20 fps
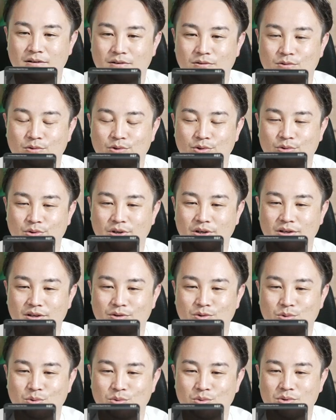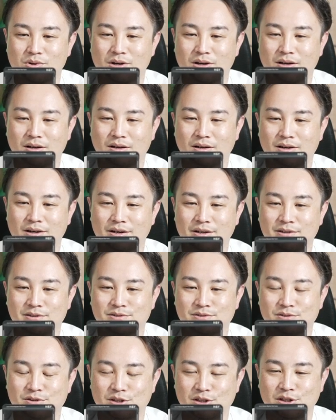こう余計なことを考え
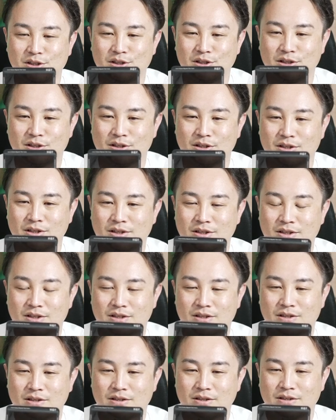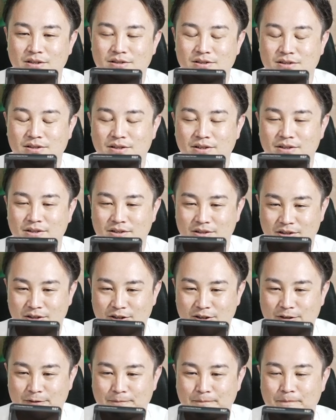ずに使え
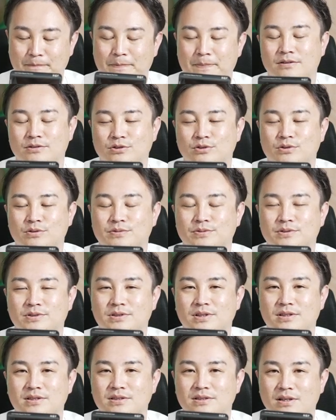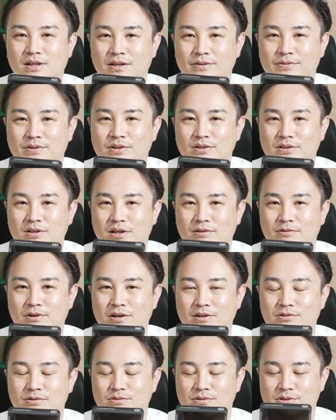て、ちょっと複雑な
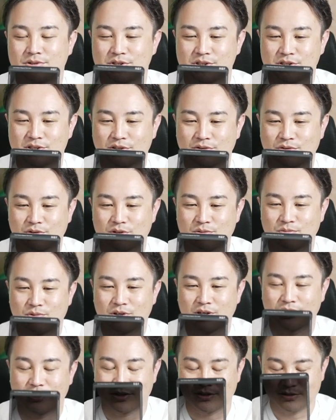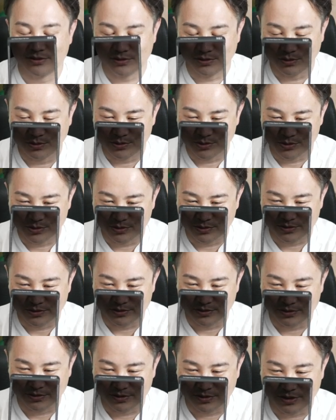フィルターワークを駆使した時も必ず登場す
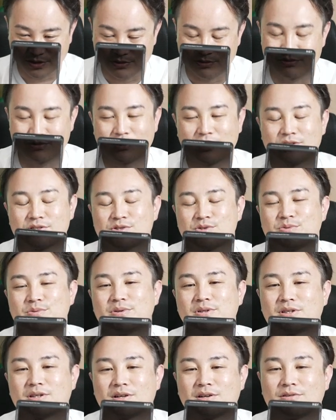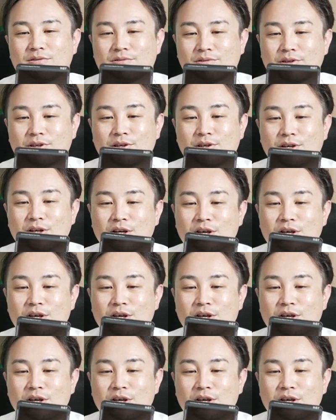るっていう感じのフィルターなので、